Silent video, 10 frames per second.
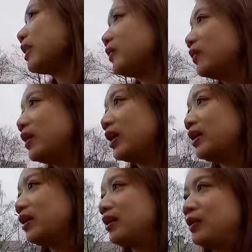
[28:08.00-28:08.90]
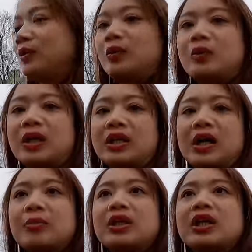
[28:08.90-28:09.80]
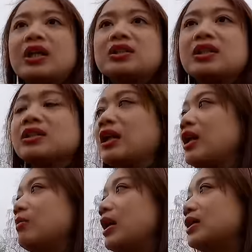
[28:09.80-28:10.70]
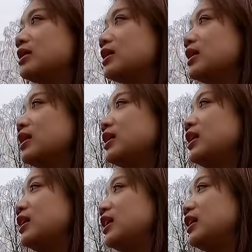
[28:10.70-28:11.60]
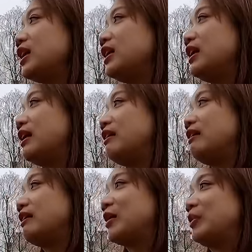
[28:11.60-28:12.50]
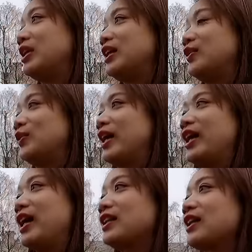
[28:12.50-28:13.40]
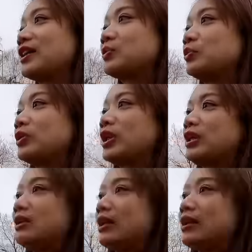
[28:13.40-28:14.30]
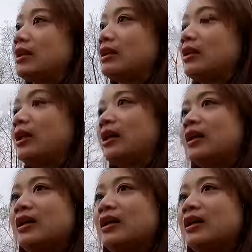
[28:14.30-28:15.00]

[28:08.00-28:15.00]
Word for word: si Manoy. Ayan, ginoo ko. Ang dami nila dyan sa labas. Tinitignan nila din kami dito dahil atras muna inday karya.